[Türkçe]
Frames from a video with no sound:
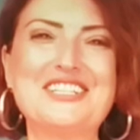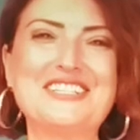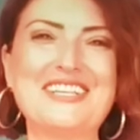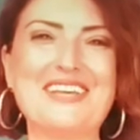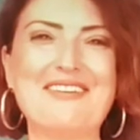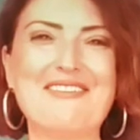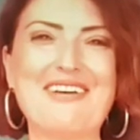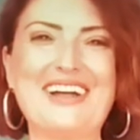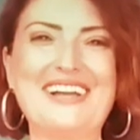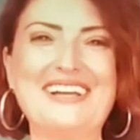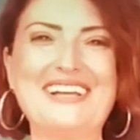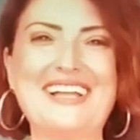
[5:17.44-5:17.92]

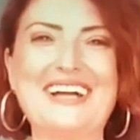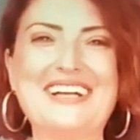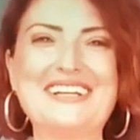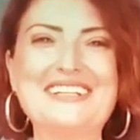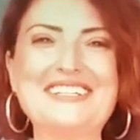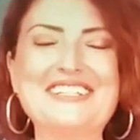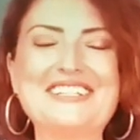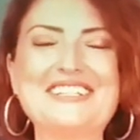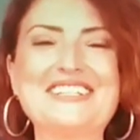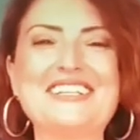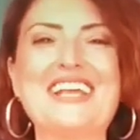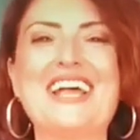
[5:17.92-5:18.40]

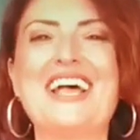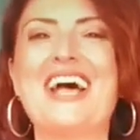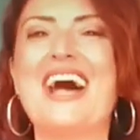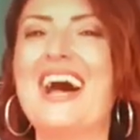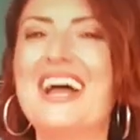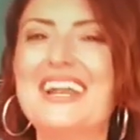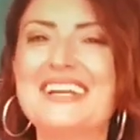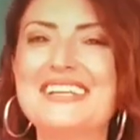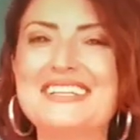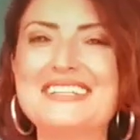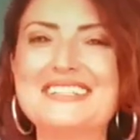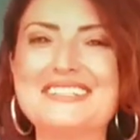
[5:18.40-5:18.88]
severler,
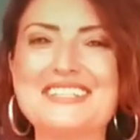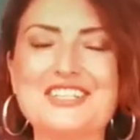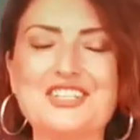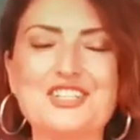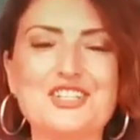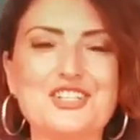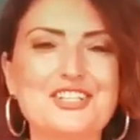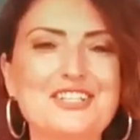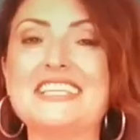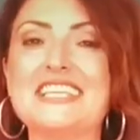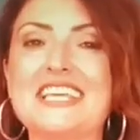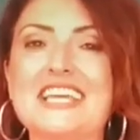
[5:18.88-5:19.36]
herkes
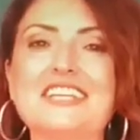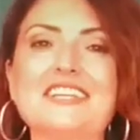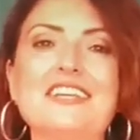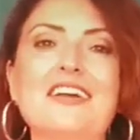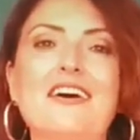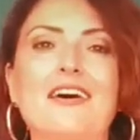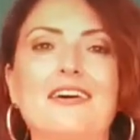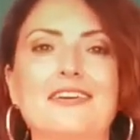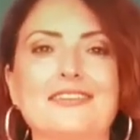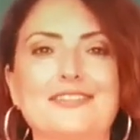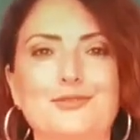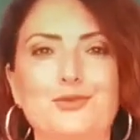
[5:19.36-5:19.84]
için yeni
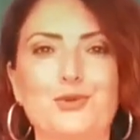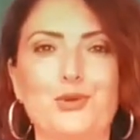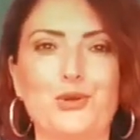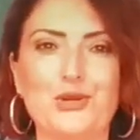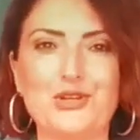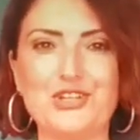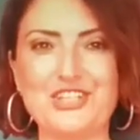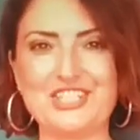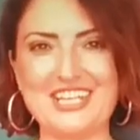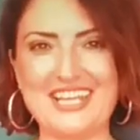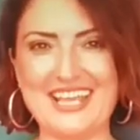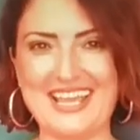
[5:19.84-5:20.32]

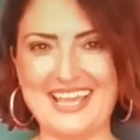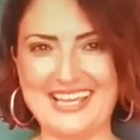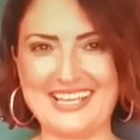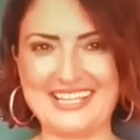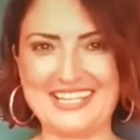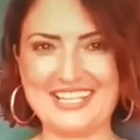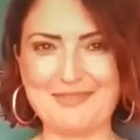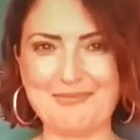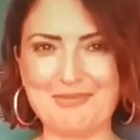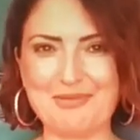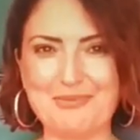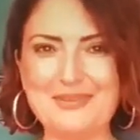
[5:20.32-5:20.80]
astroloji
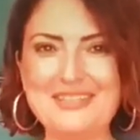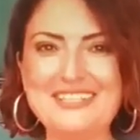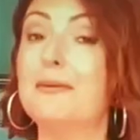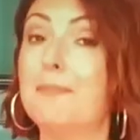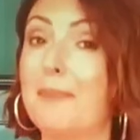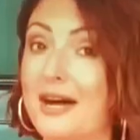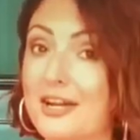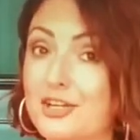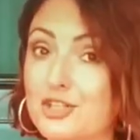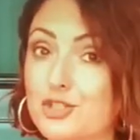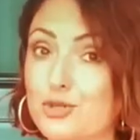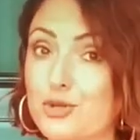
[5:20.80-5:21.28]
eğitimimiz
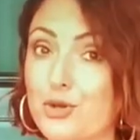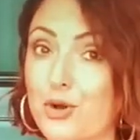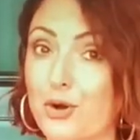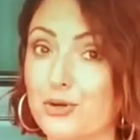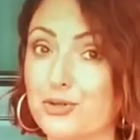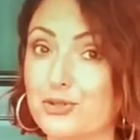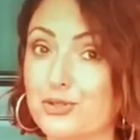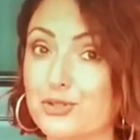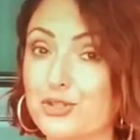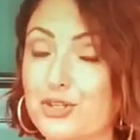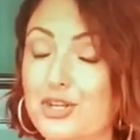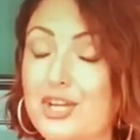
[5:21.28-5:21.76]

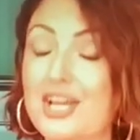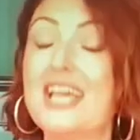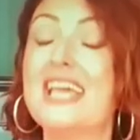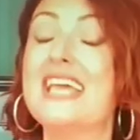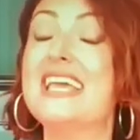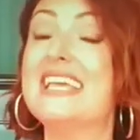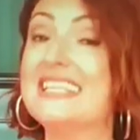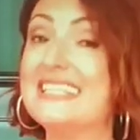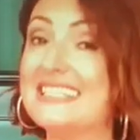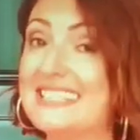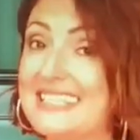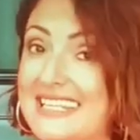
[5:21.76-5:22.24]
başlıyor.
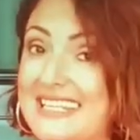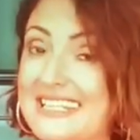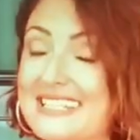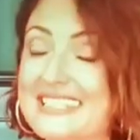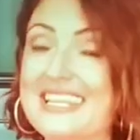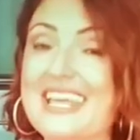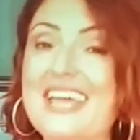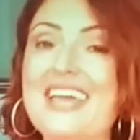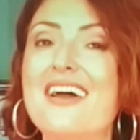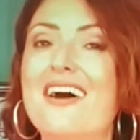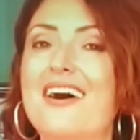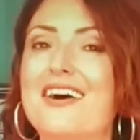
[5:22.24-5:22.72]
Siz
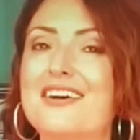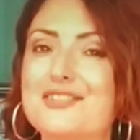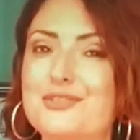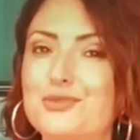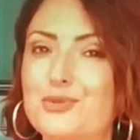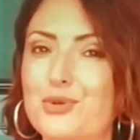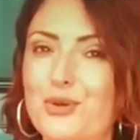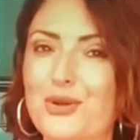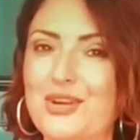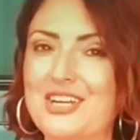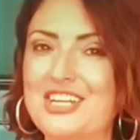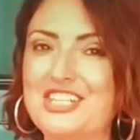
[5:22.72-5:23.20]
de
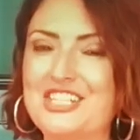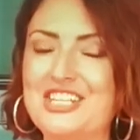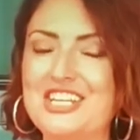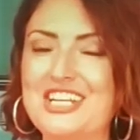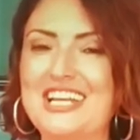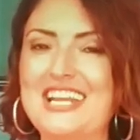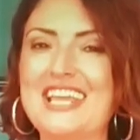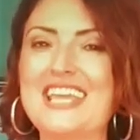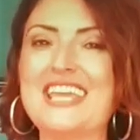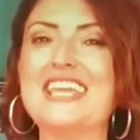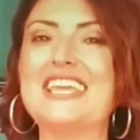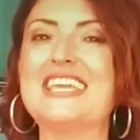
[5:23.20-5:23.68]
astroloji
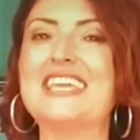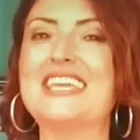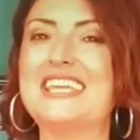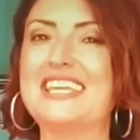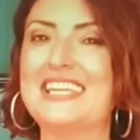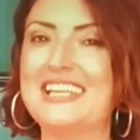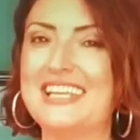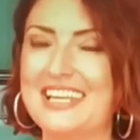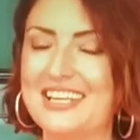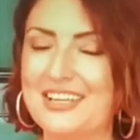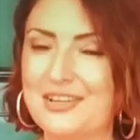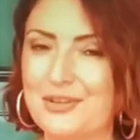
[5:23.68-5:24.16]
ile
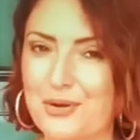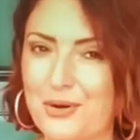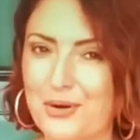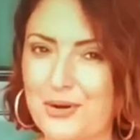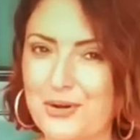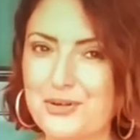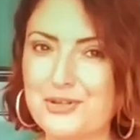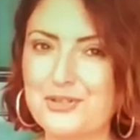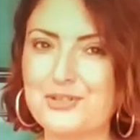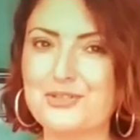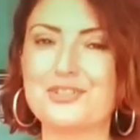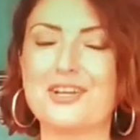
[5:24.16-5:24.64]

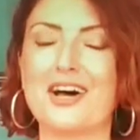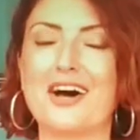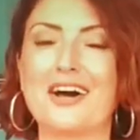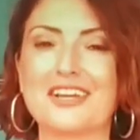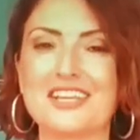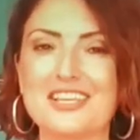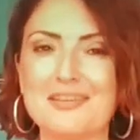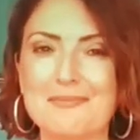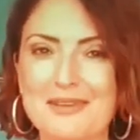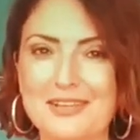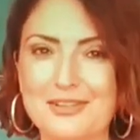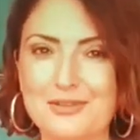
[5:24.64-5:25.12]
ilgileniyor,
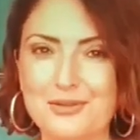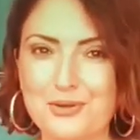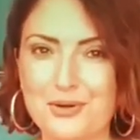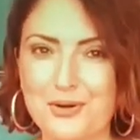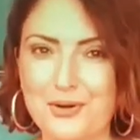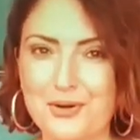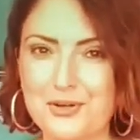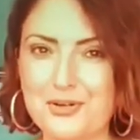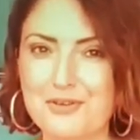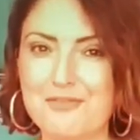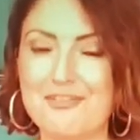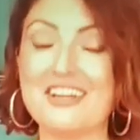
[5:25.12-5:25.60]
takip
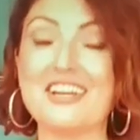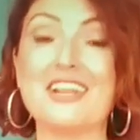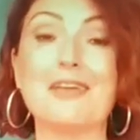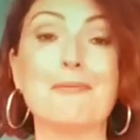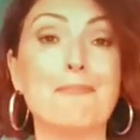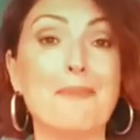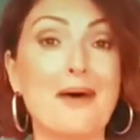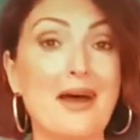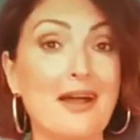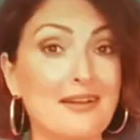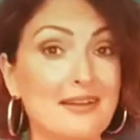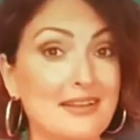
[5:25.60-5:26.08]
ediyor ve
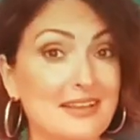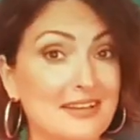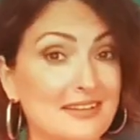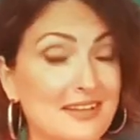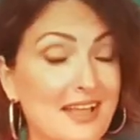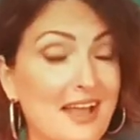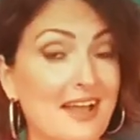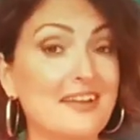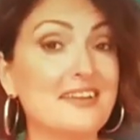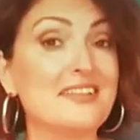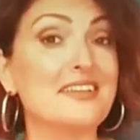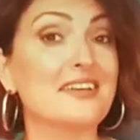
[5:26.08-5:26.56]

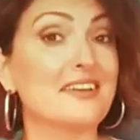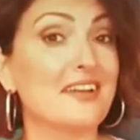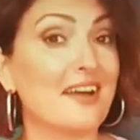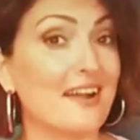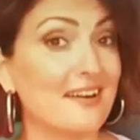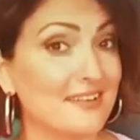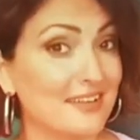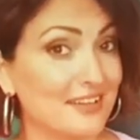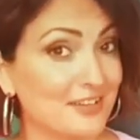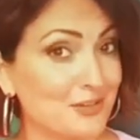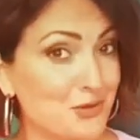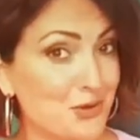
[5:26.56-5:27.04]
rehberliğinden
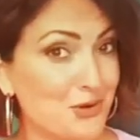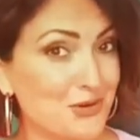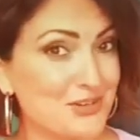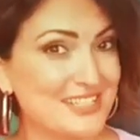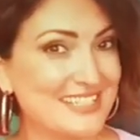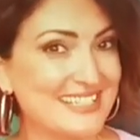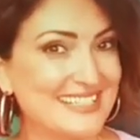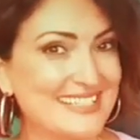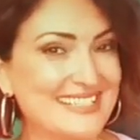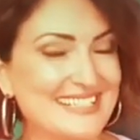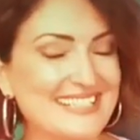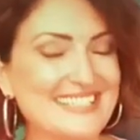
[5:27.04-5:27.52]

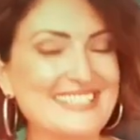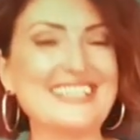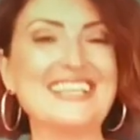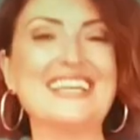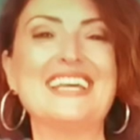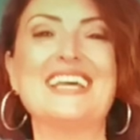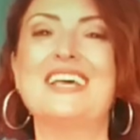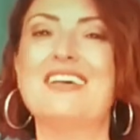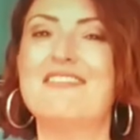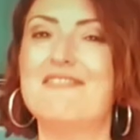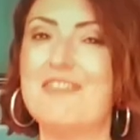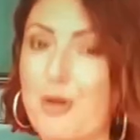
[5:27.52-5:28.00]
yararlanıyorsanız
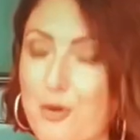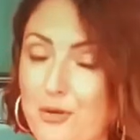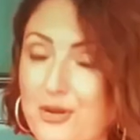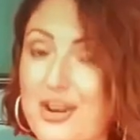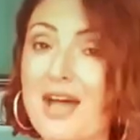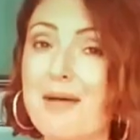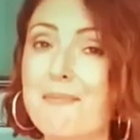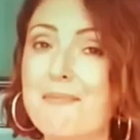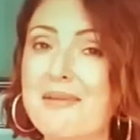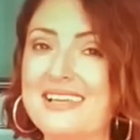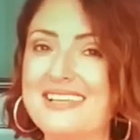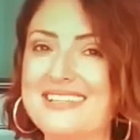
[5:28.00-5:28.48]
ve
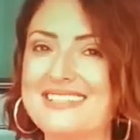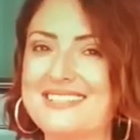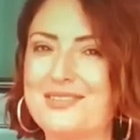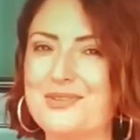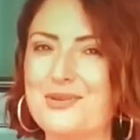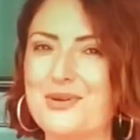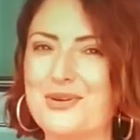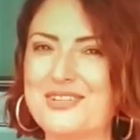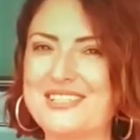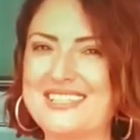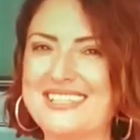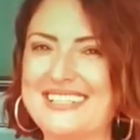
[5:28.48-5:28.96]
öğrenmek
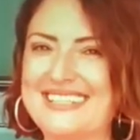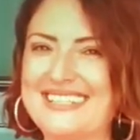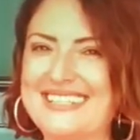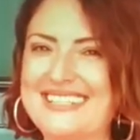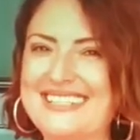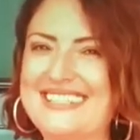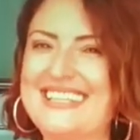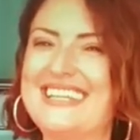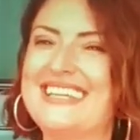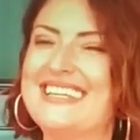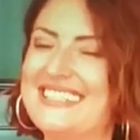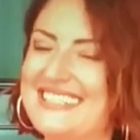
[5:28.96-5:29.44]

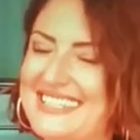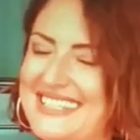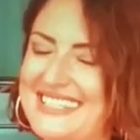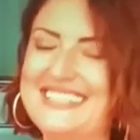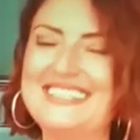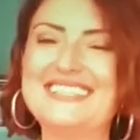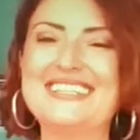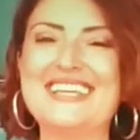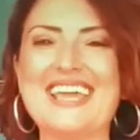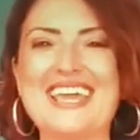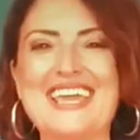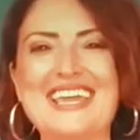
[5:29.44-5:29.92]
istiyorsanız
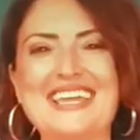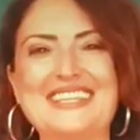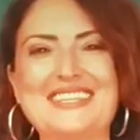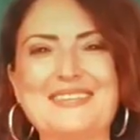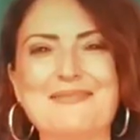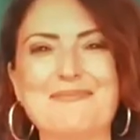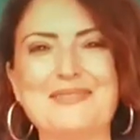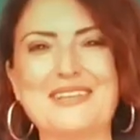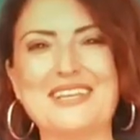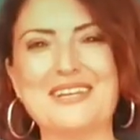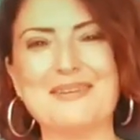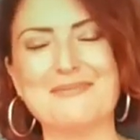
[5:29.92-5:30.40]
sizi de
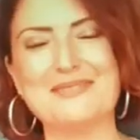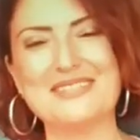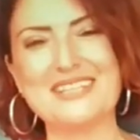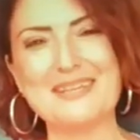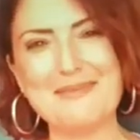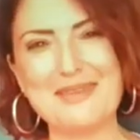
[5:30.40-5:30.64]
eğitimlerimize